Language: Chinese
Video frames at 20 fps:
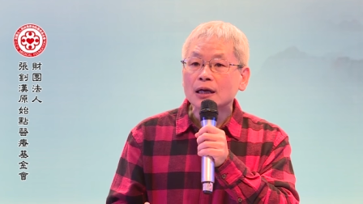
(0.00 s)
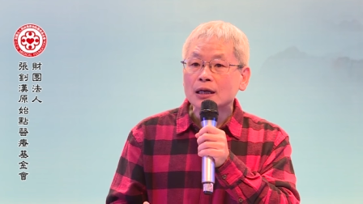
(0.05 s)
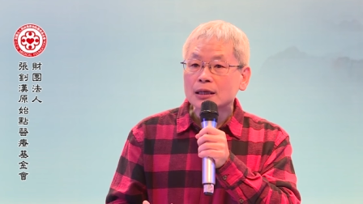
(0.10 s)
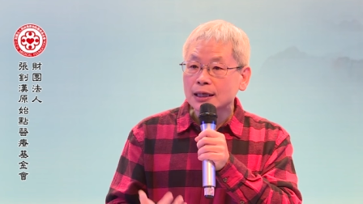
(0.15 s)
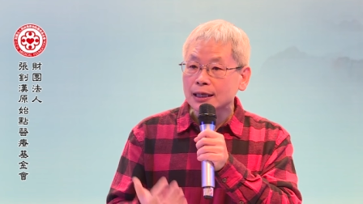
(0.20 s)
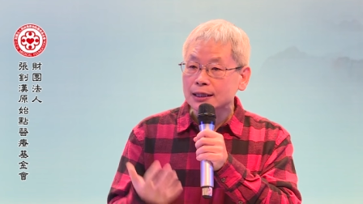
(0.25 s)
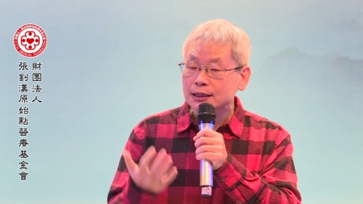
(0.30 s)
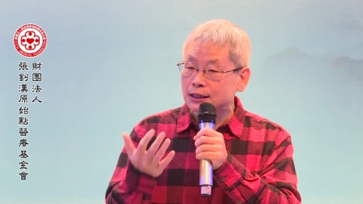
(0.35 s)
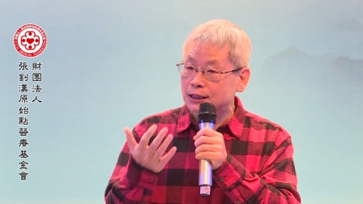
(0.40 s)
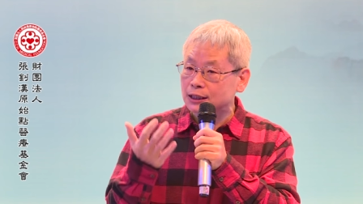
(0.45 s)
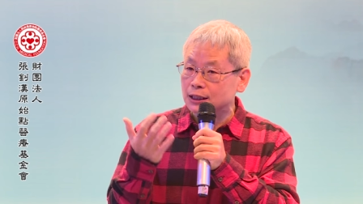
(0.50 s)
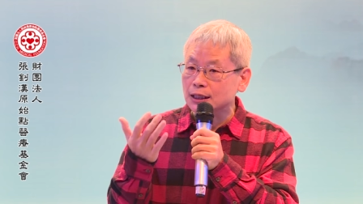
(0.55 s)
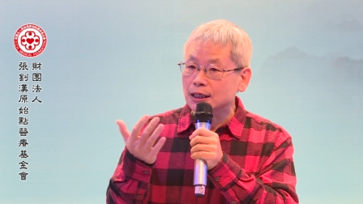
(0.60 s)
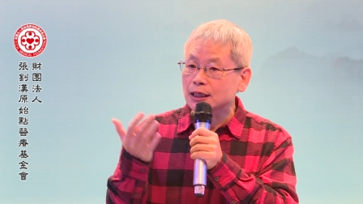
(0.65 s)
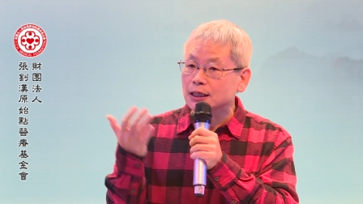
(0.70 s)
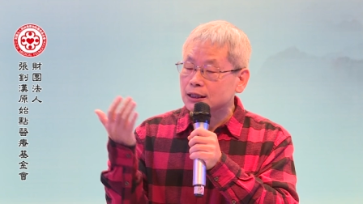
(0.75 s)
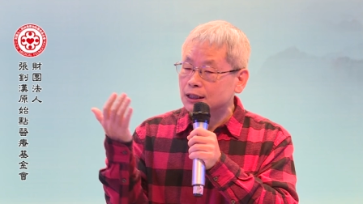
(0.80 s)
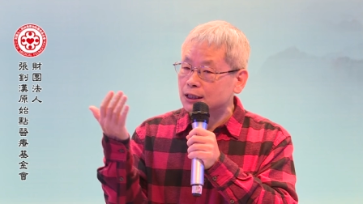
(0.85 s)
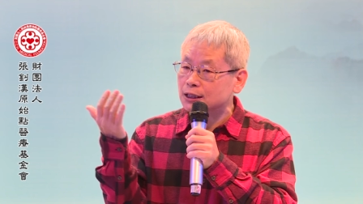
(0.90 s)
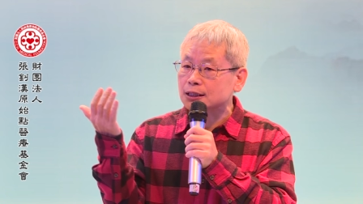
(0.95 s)
那
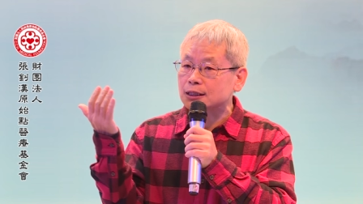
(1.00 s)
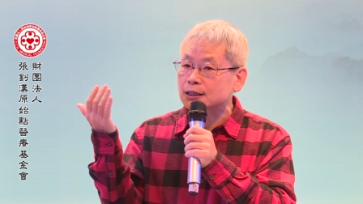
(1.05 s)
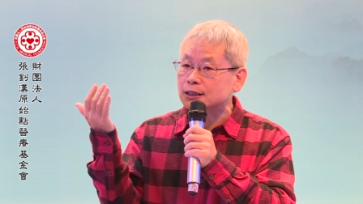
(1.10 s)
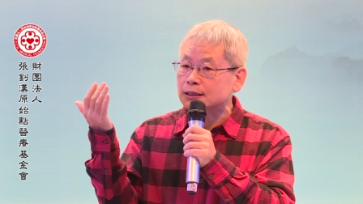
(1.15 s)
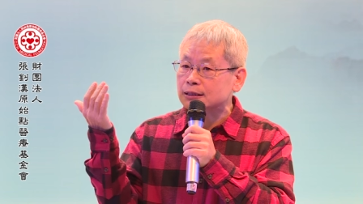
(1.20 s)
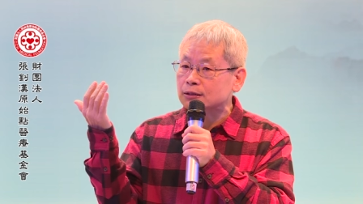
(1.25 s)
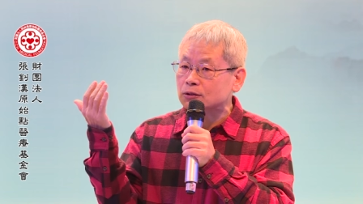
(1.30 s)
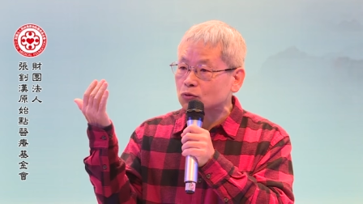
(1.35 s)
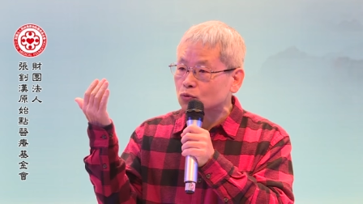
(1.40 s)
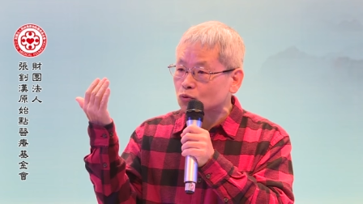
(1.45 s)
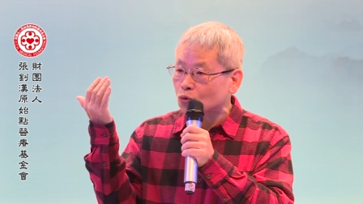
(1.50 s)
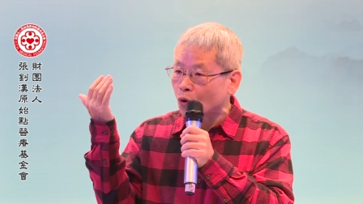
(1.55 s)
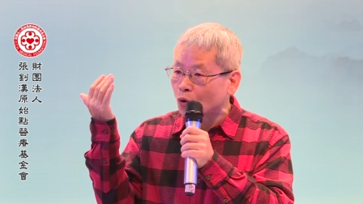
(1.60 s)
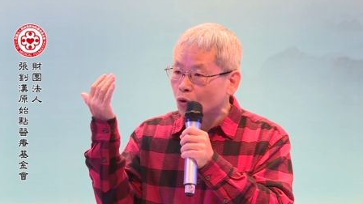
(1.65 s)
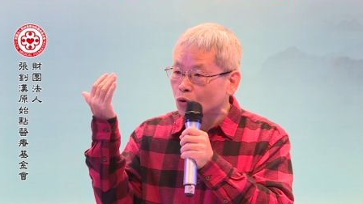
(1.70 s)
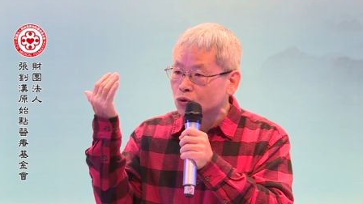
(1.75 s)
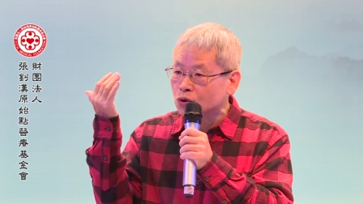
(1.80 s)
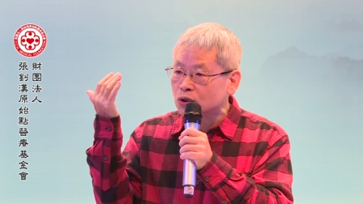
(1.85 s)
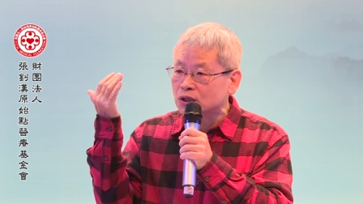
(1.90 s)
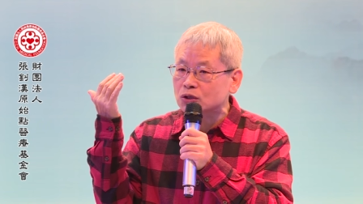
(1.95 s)
西医其实
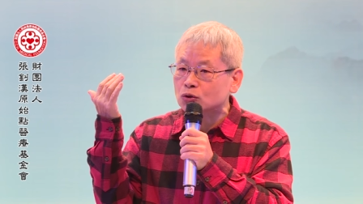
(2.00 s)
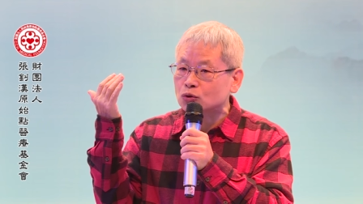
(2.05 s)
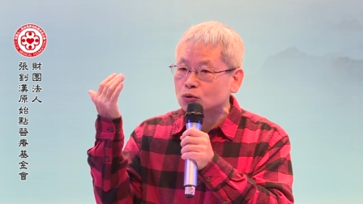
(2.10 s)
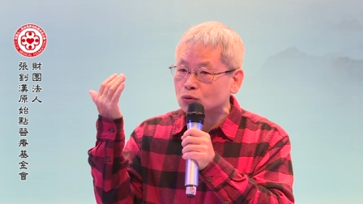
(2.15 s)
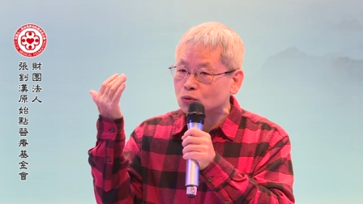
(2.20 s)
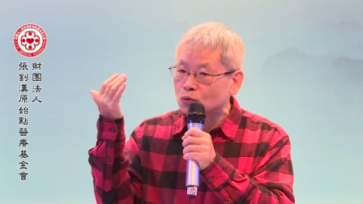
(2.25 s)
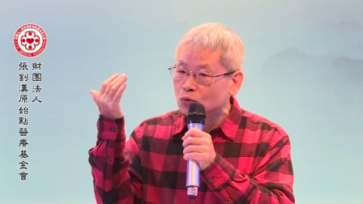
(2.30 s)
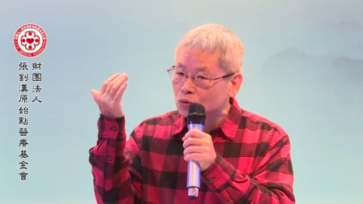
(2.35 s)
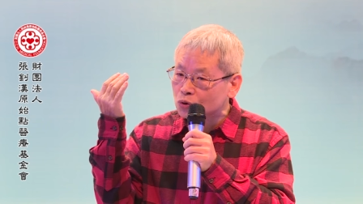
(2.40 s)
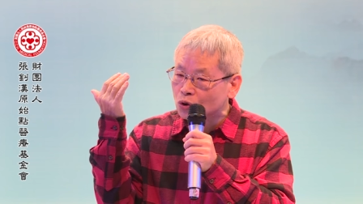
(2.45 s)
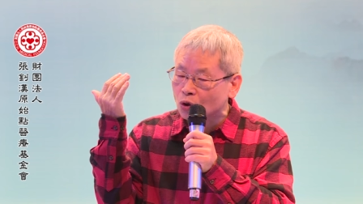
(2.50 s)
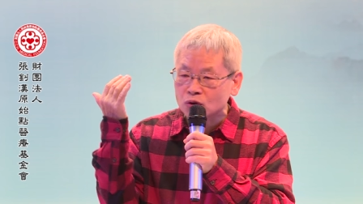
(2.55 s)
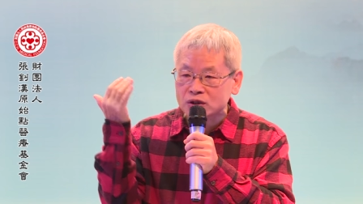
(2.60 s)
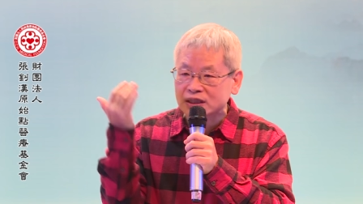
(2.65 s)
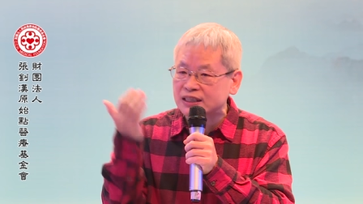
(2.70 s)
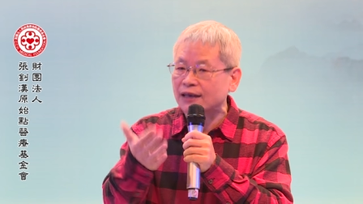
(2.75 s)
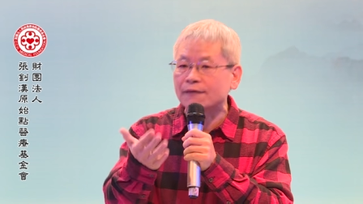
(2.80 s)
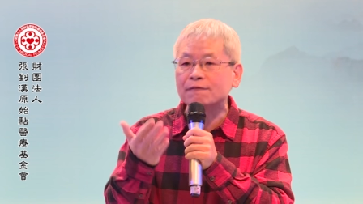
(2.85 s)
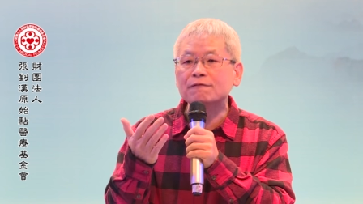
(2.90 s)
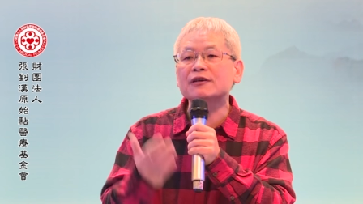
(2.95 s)
都是属用
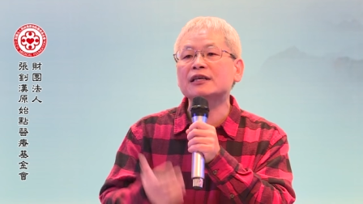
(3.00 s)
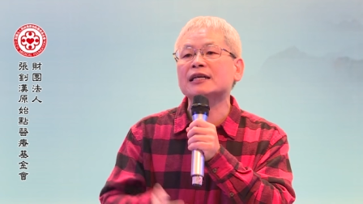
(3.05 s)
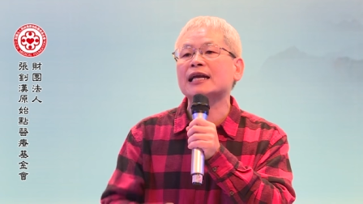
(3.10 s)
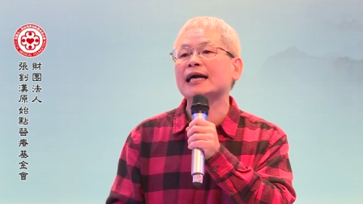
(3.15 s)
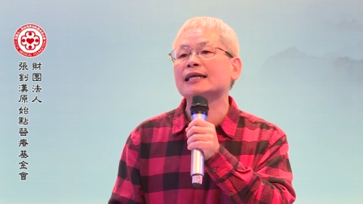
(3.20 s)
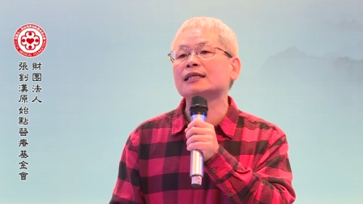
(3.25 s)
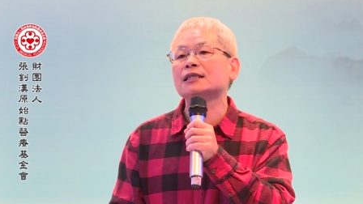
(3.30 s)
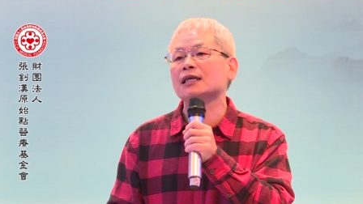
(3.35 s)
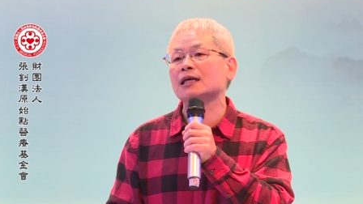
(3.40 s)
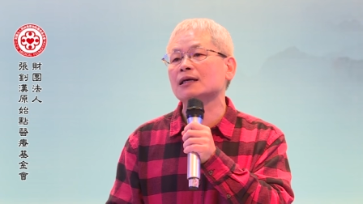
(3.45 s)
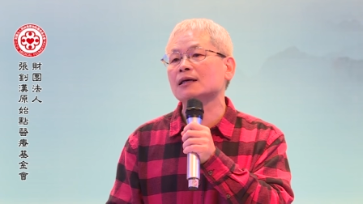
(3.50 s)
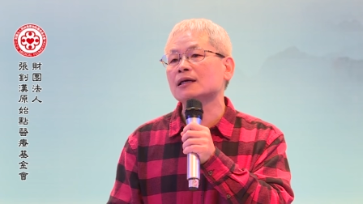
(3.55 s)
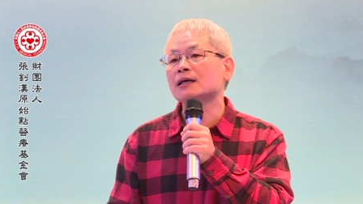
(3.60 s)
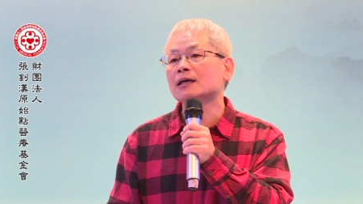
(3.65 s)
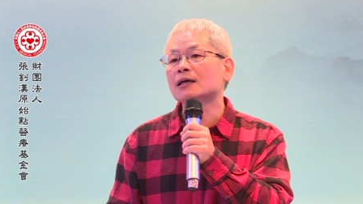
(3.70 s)
成分来解。